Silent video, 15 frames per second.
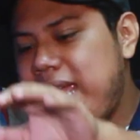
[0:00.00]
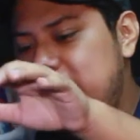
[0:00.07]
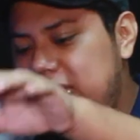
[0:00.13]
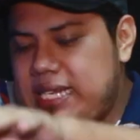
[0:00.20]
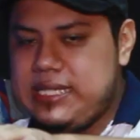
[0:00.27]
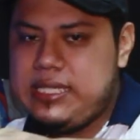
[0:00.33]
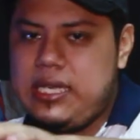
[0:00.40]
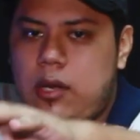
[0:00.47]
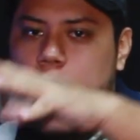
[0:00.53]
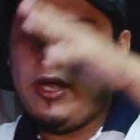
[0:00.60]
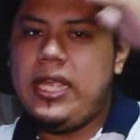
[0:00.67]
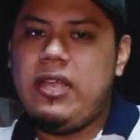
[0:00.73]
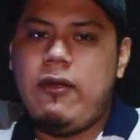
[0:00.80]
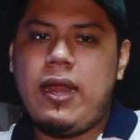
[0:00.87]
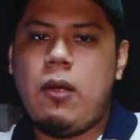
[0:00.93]
y este lo voy
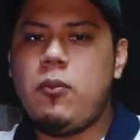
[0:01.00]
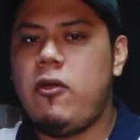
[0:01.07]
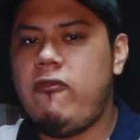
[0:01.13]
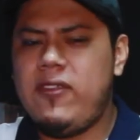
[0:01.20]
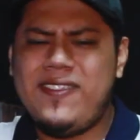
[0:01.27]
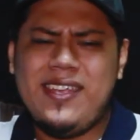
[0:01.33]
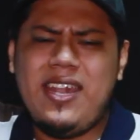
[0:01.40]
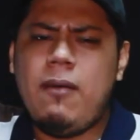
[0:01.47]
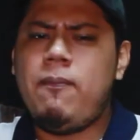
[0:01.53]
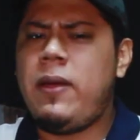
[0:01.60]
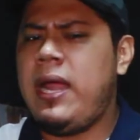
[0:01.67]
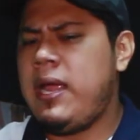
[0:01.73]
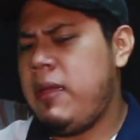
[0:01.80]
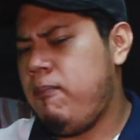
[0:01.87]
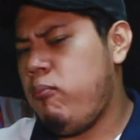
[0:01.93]
a llevar a mi oficina
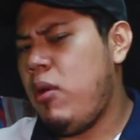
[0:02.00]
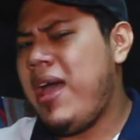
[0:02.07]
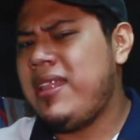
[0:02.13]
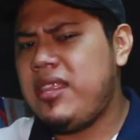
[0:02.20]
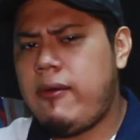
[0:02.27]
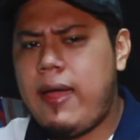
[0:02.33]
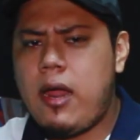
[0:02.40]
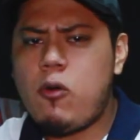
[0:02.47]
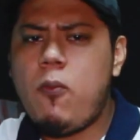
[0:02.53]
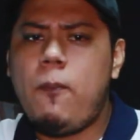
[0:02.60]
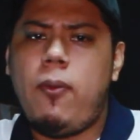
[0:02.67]
para que pueda trabajar un